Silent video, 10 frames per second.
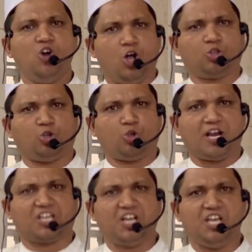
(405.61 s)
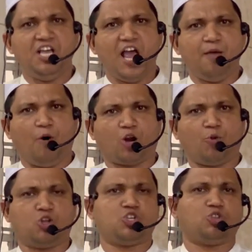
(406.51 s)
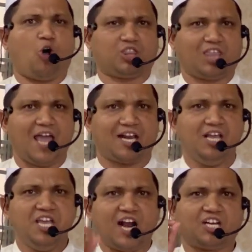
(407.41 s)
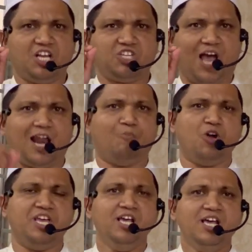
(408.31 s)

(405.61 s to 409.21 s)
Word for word: অন্তত একটি এই বর্বরচিত অধ্যায়ের একটি জ্বালাময়ী